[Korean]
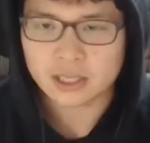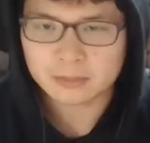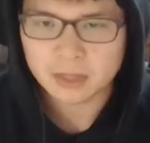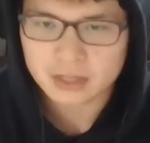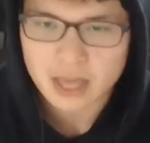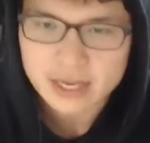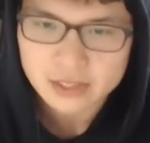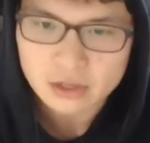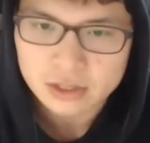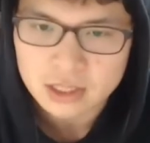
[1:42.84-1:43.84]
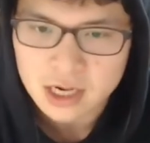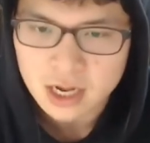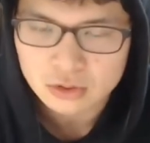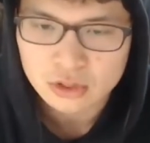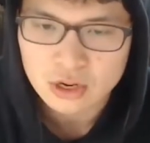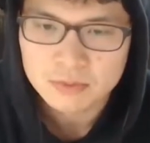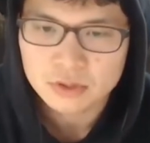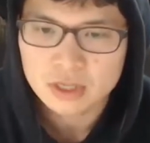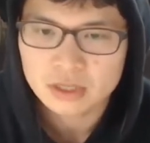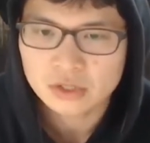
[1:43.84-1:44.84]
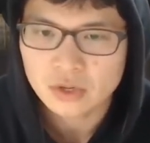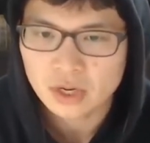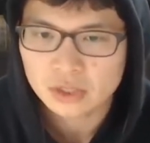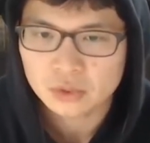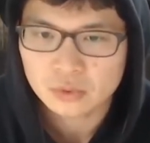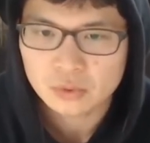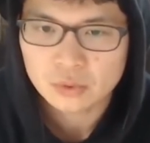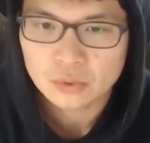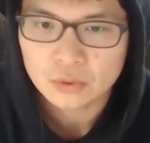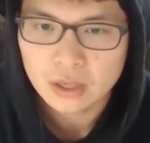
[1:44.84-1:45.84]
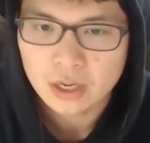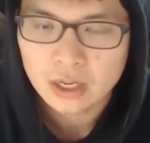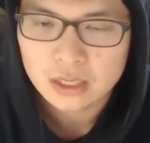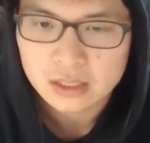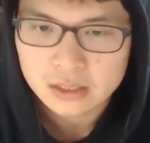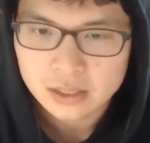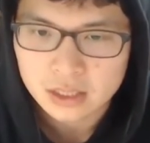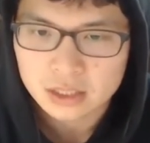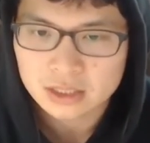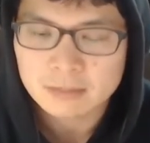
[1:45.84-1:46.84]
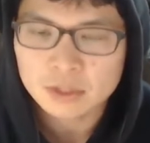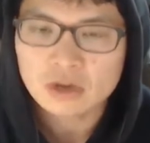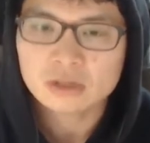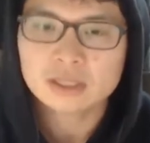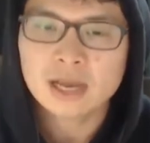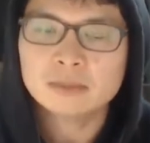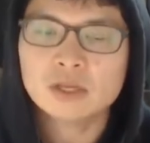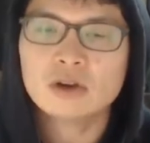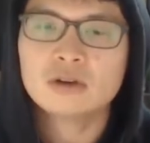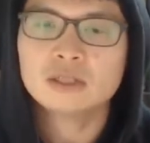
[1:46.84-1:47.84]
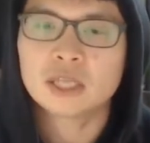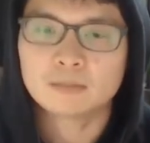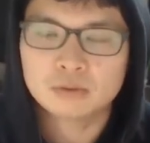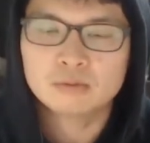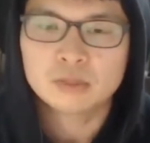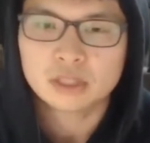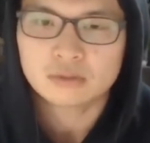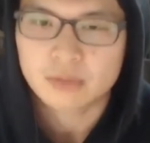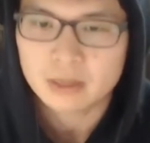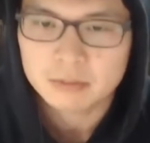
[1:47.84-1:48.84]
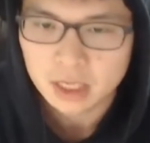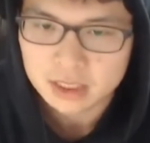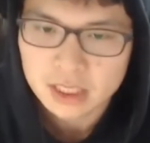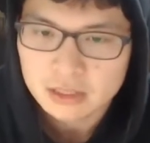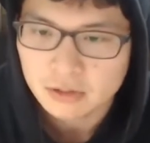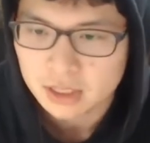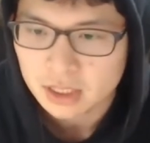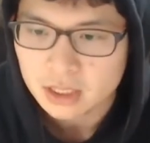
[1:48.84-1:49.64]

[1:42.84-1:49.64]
삼성 내에서 클라우드 컴퓨팅을 써가지고 어. 이제 삼성 삼성 제품들을 위한 블록체인인 것 같아.